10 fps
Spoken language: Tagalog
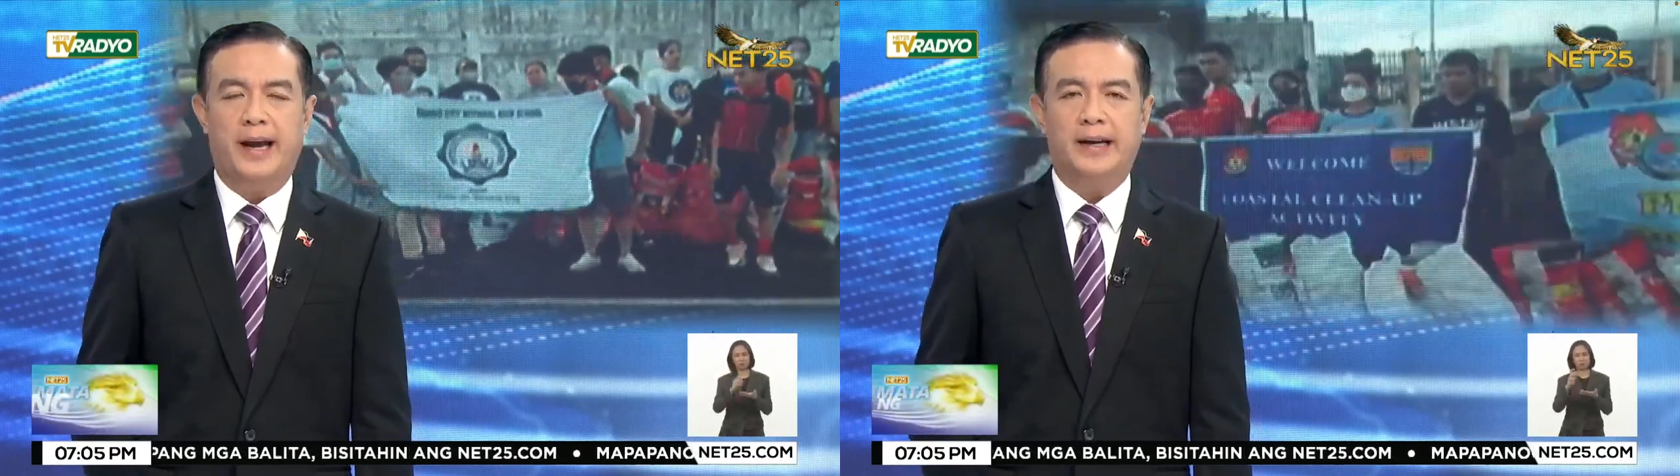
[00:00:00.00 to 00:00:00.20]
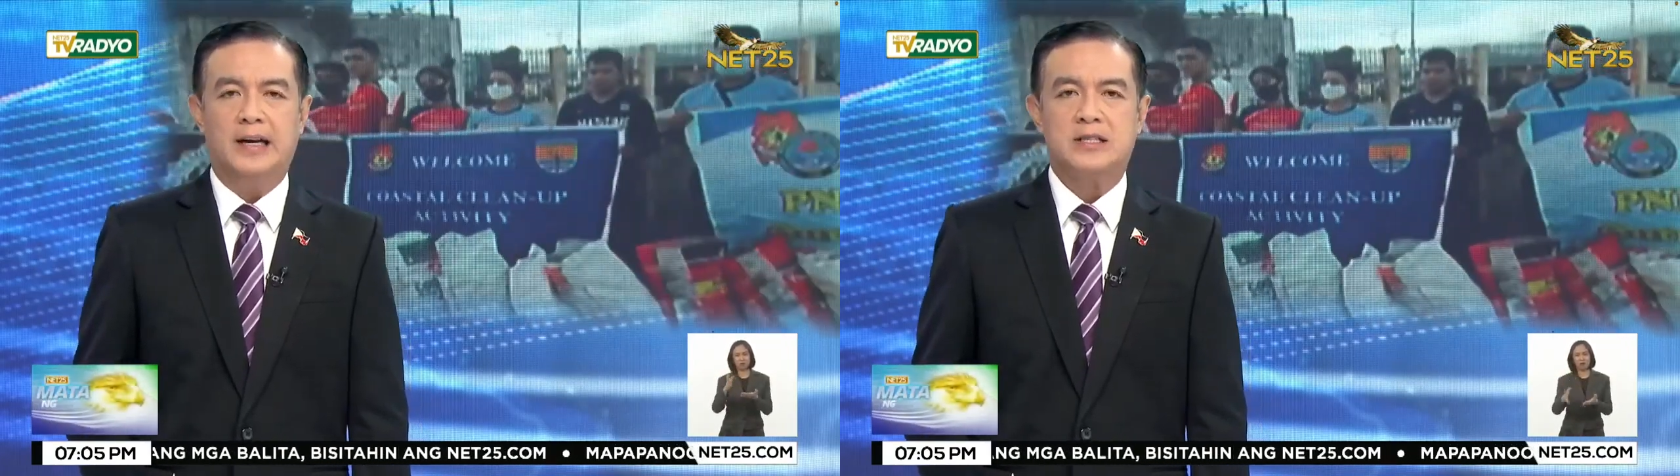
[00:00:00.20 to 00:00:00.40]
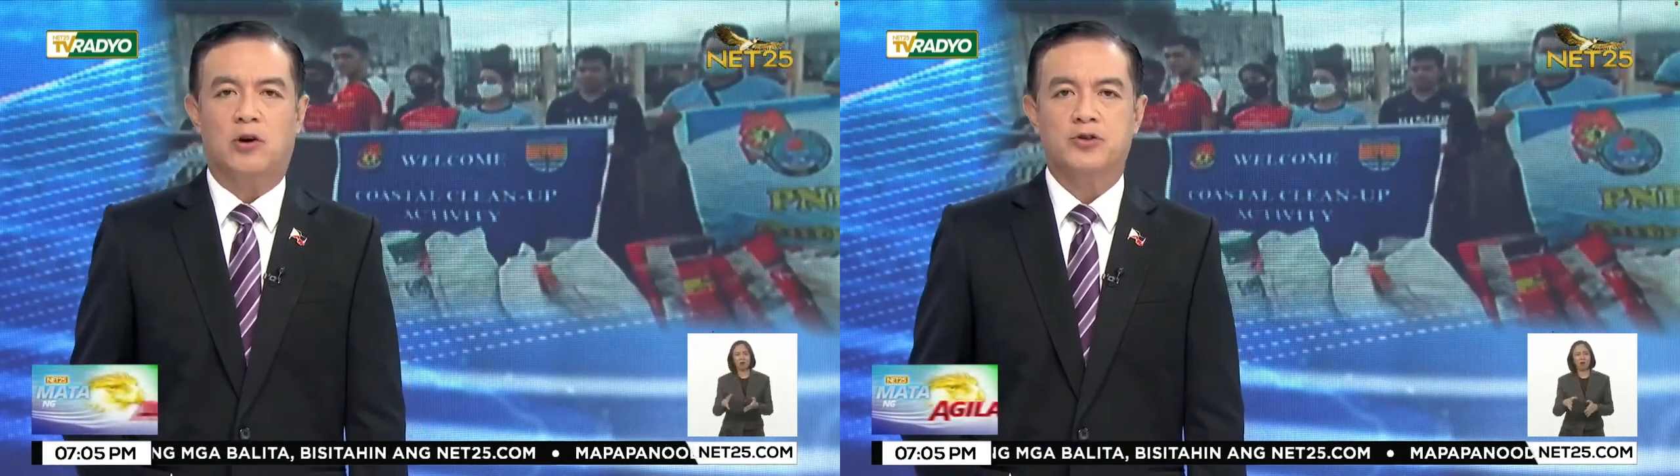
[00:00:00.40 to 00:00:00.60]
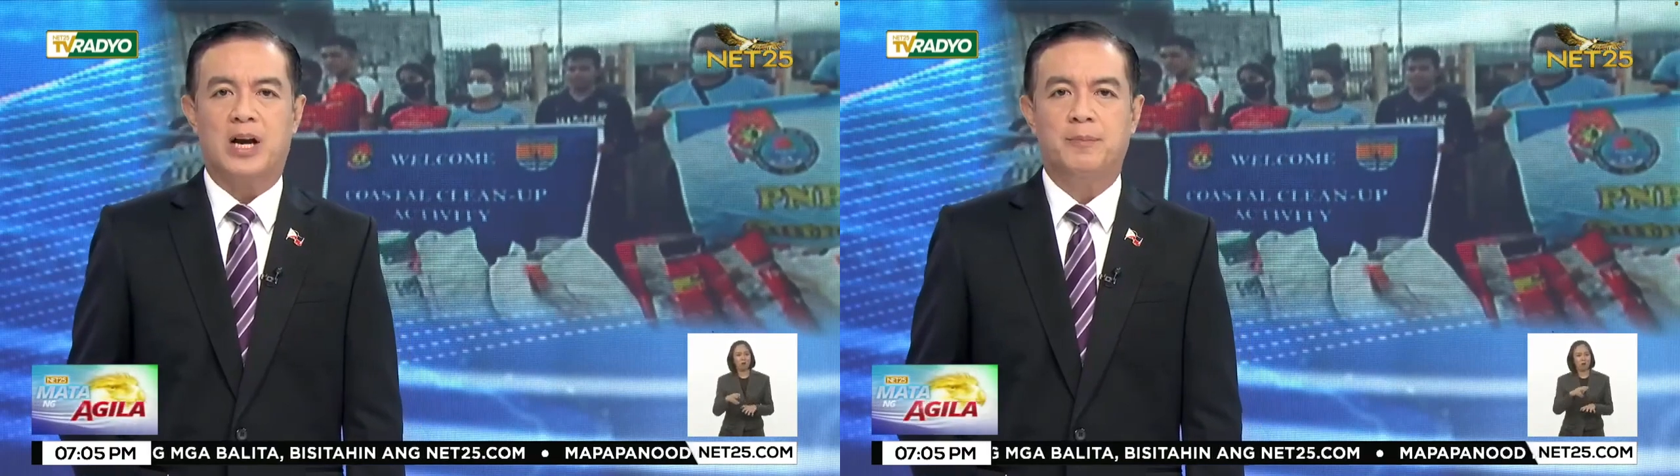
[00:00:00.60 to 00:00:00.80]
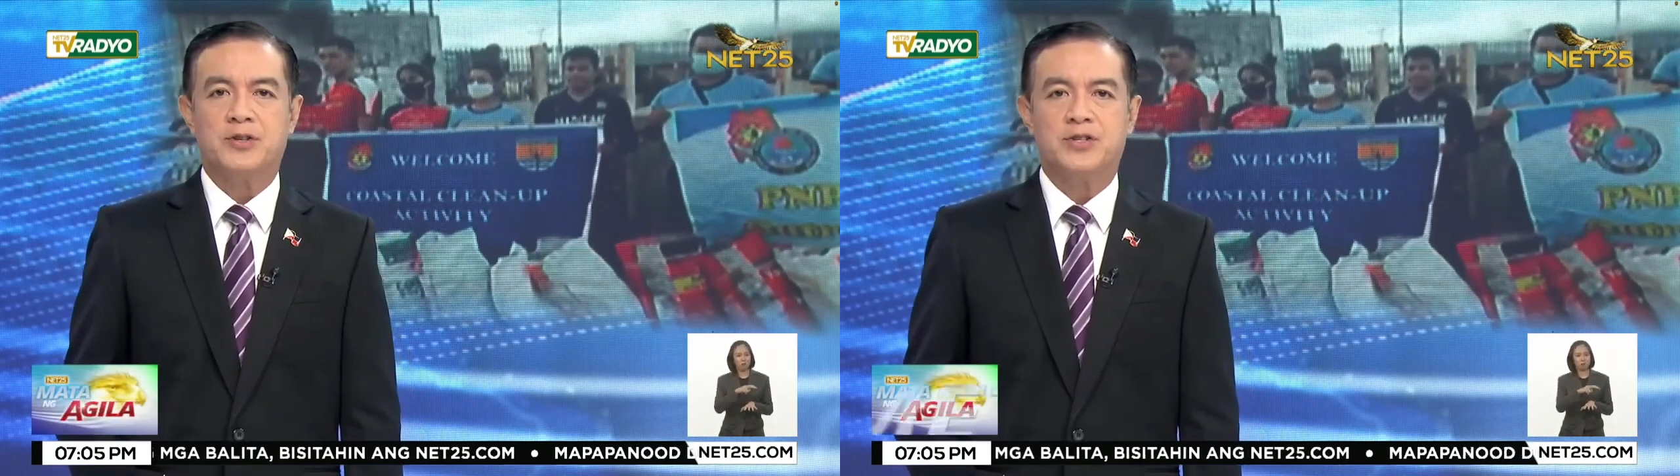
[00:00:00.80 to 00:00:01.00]
area sa
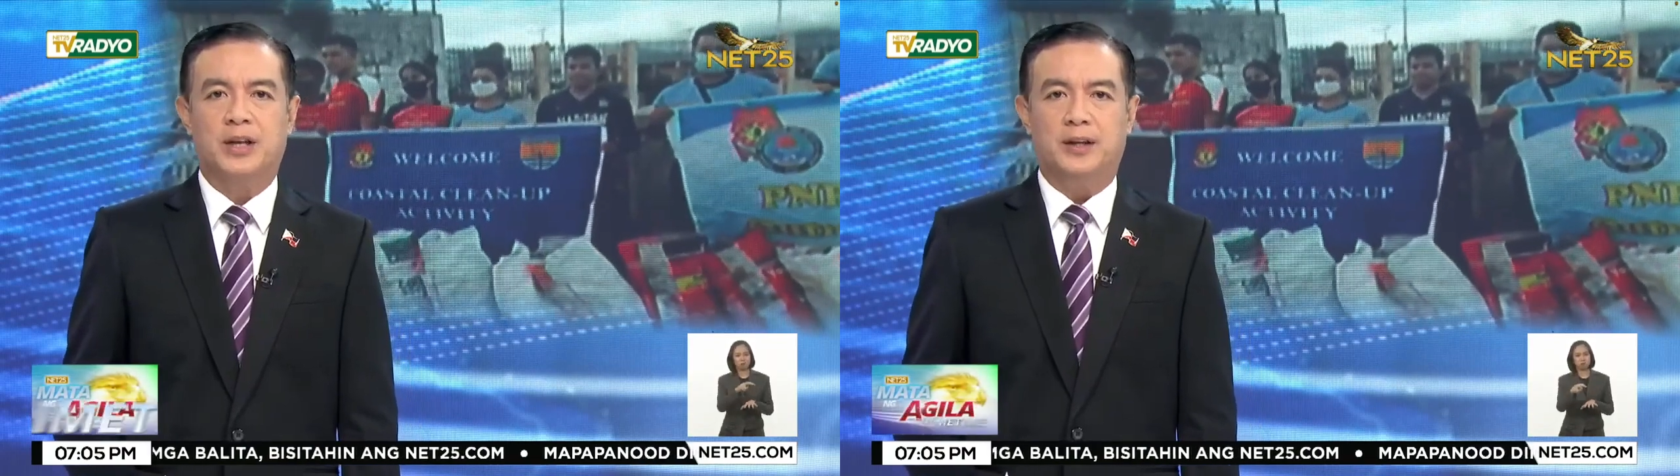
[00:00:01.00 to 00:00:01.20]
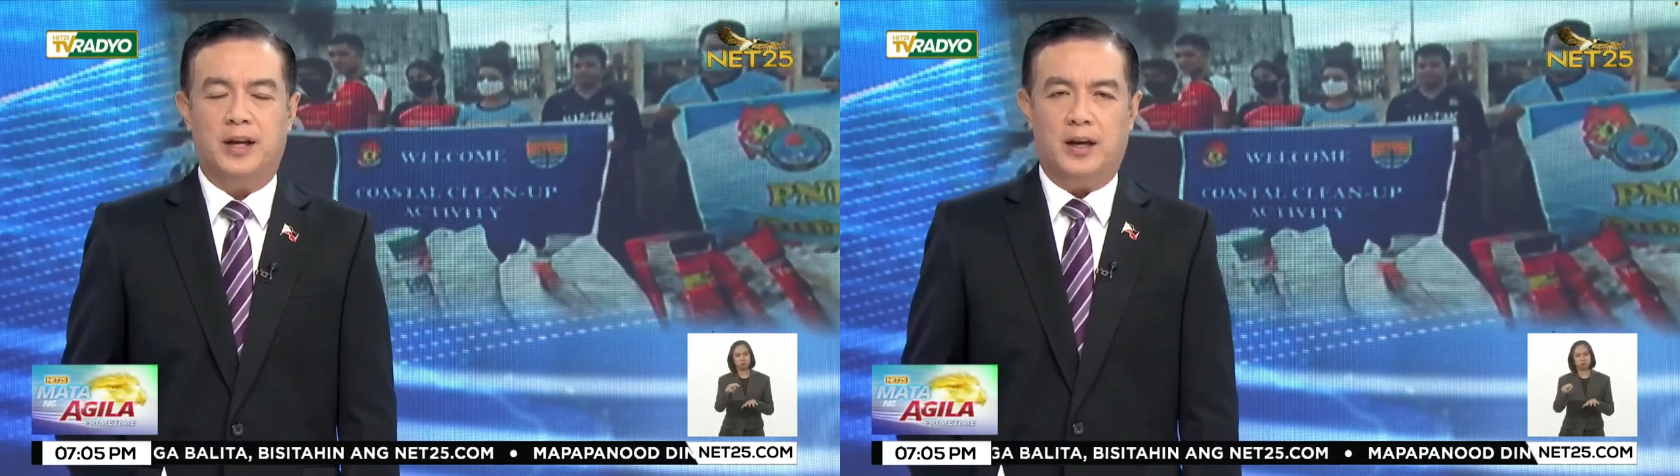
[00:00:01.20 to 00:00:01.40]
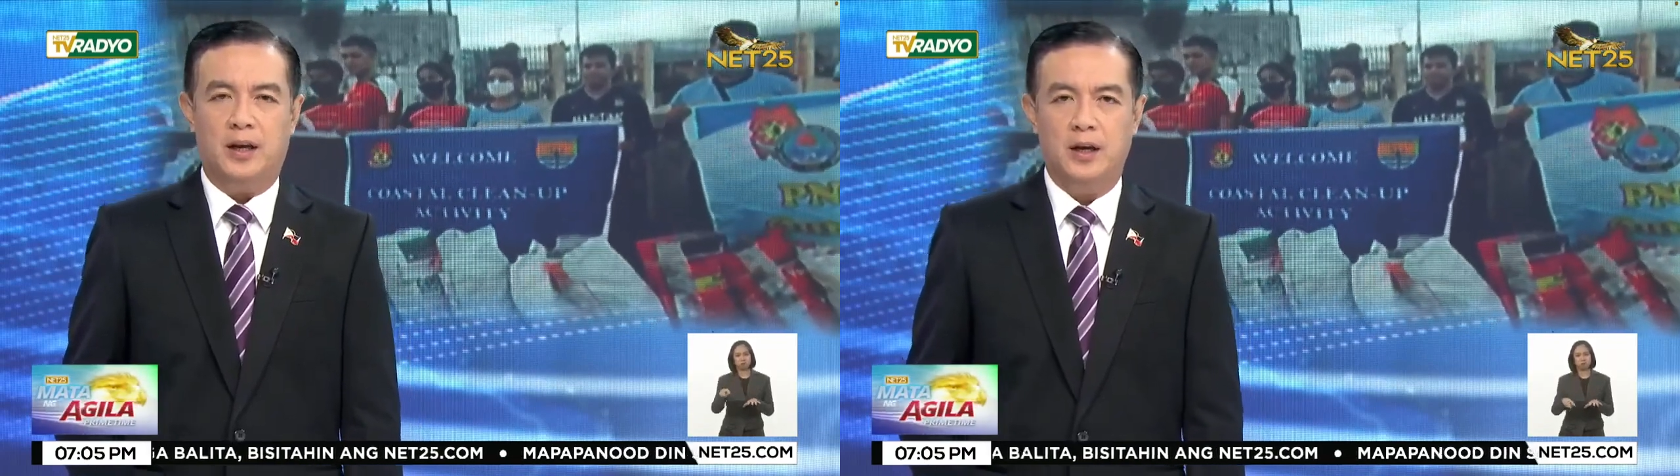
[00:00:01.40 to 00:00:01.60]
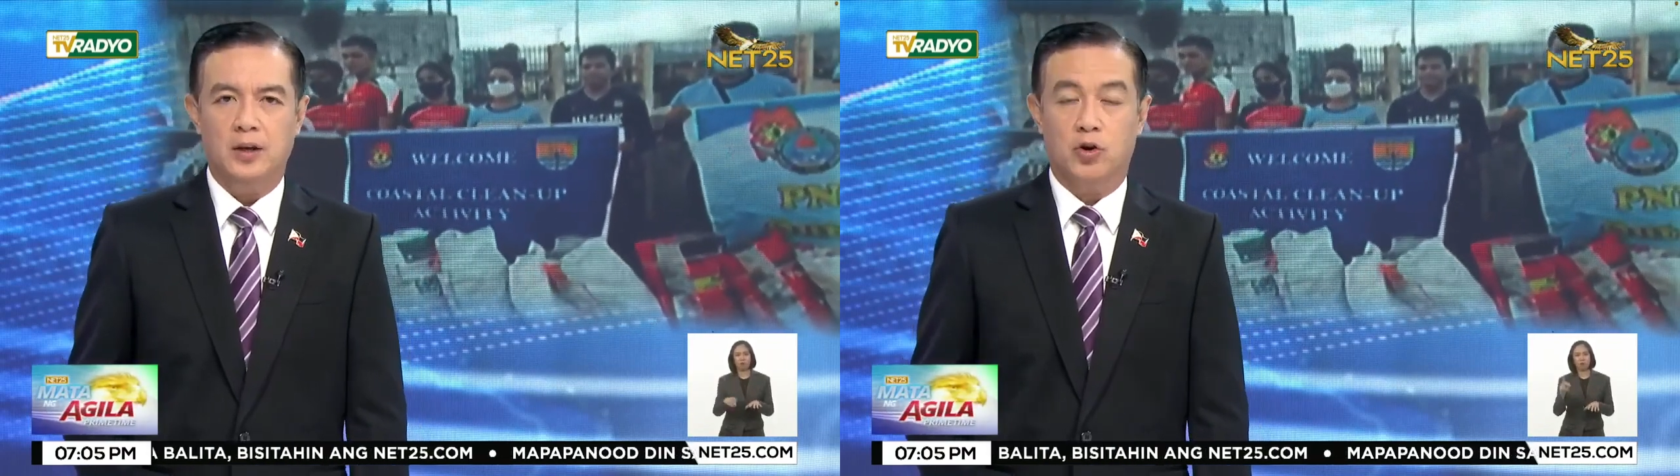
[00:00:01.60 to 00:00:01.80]
Osamis City.